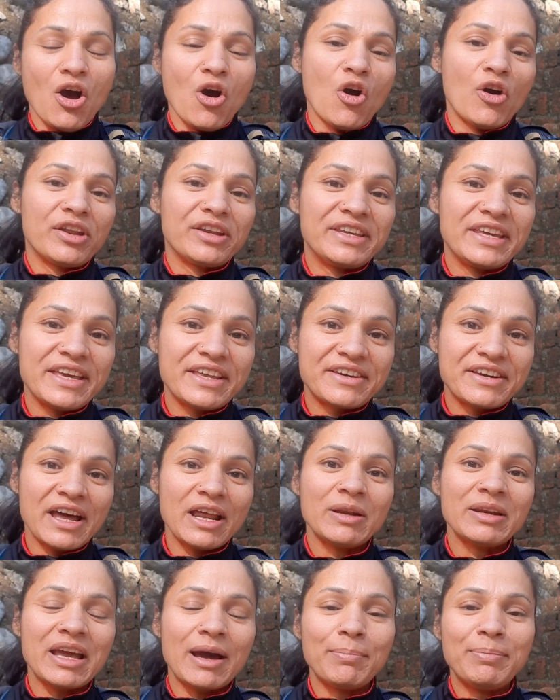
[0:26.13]
और ये
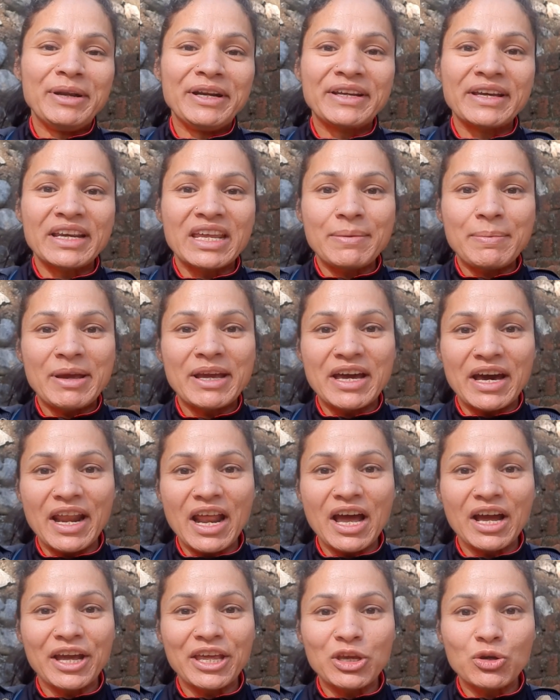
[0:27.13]
रन कंप्लीट करके मैं घर
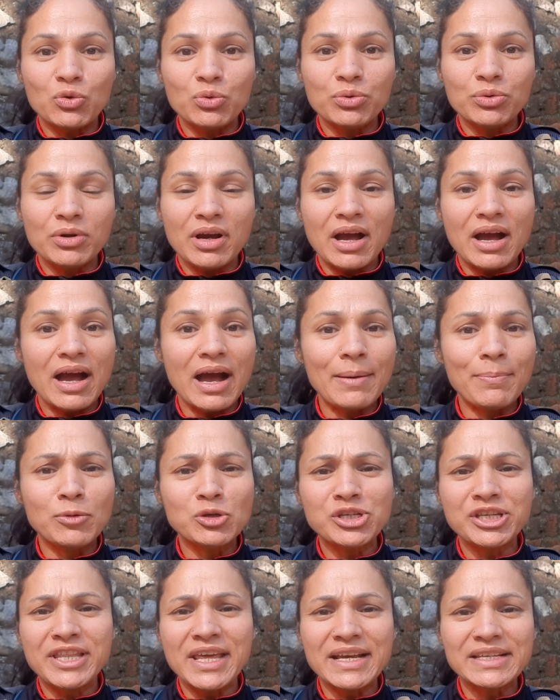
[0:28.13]
आ गई हूँ आप
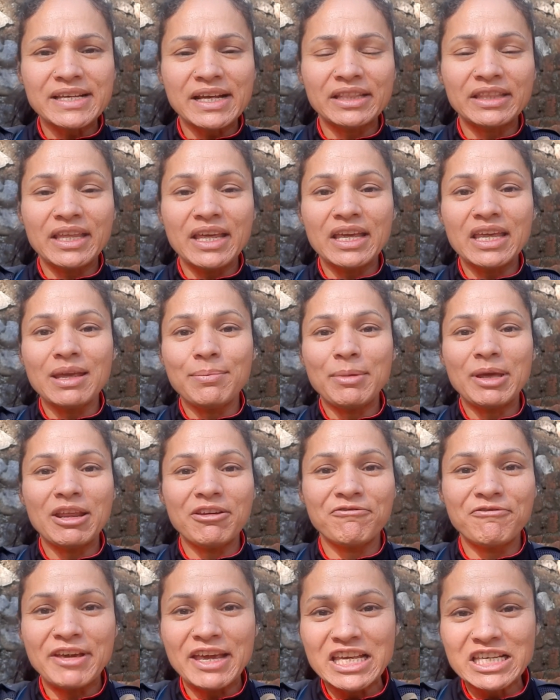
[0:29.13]
मुझे देख सकते हैं कि
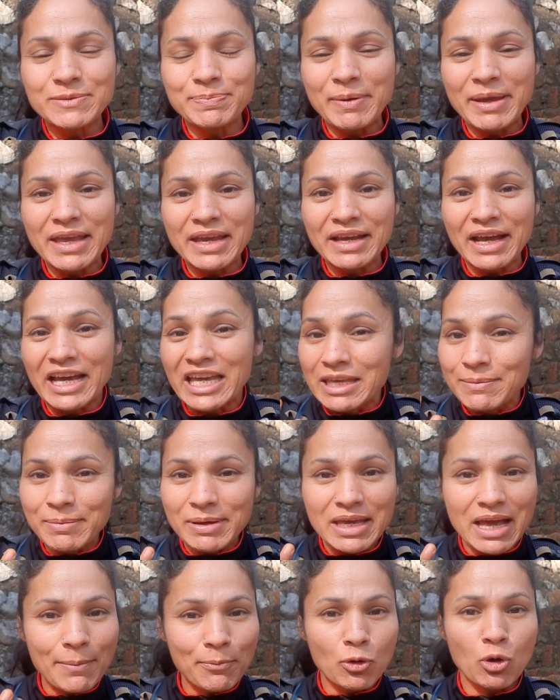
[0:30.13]
मेरे फेस पे कहीं
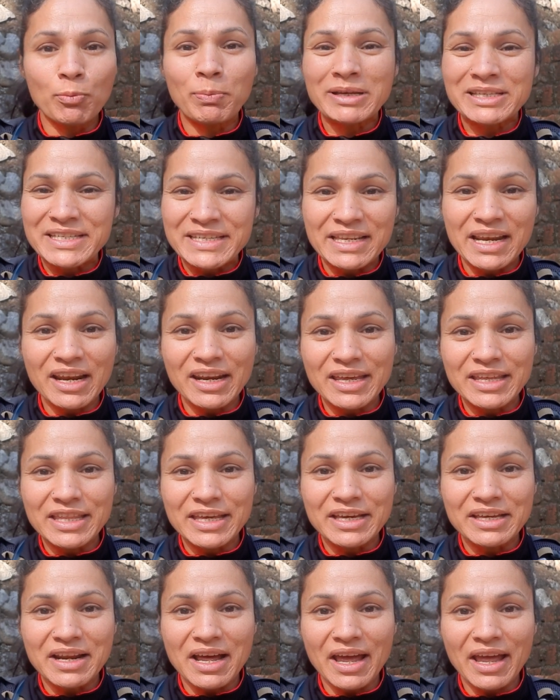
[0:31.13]
भी आपको पसीना नहीं
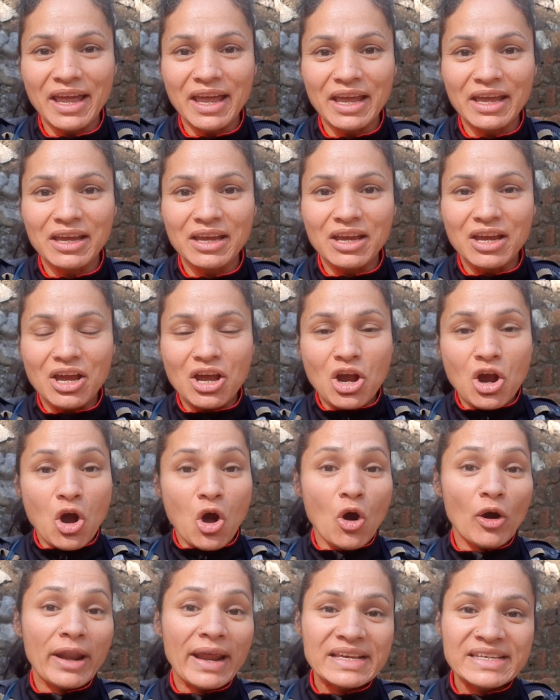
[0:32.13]
दिख रहा है
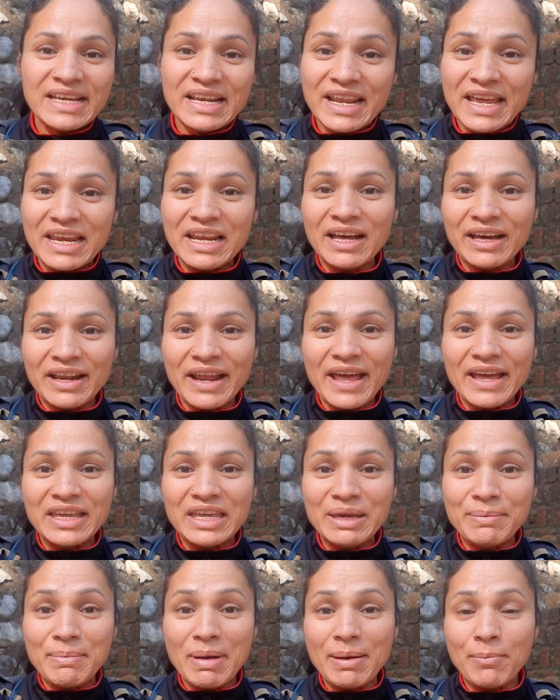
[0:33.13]
और ऐसा नहीं लग रहा है
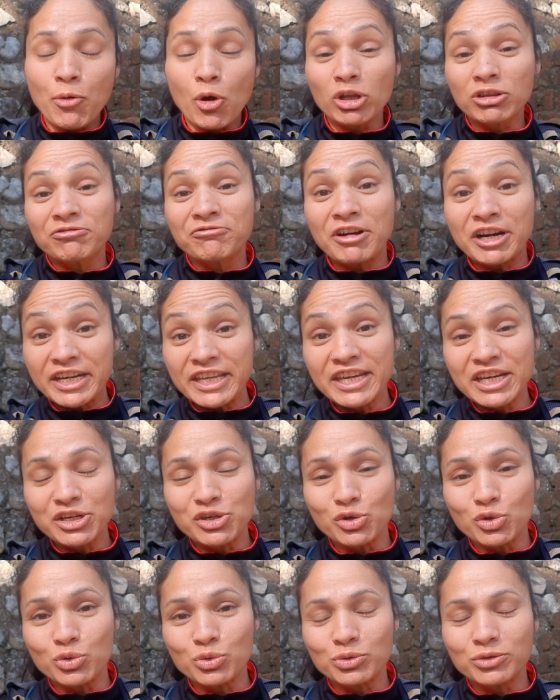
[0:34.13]
कि मैं बहुत
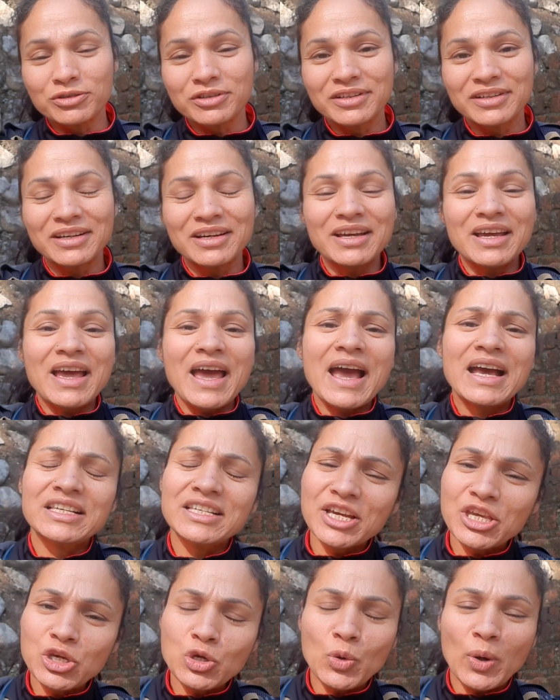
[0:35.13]
फटीकड हूँ
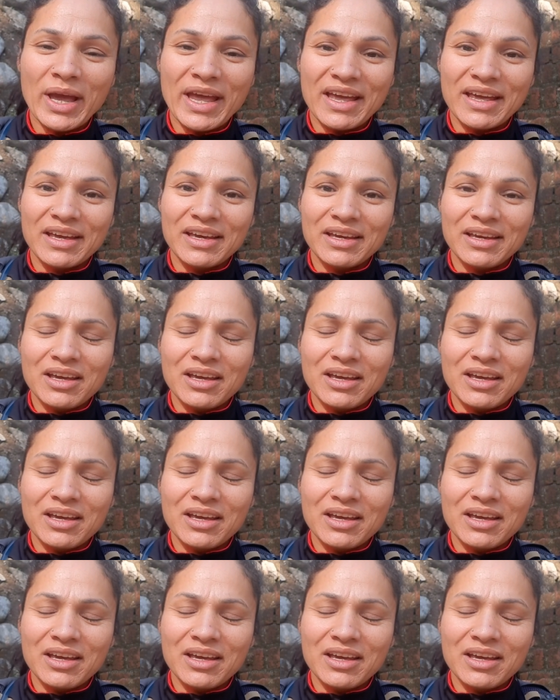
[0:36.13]
ऐसा क्यों है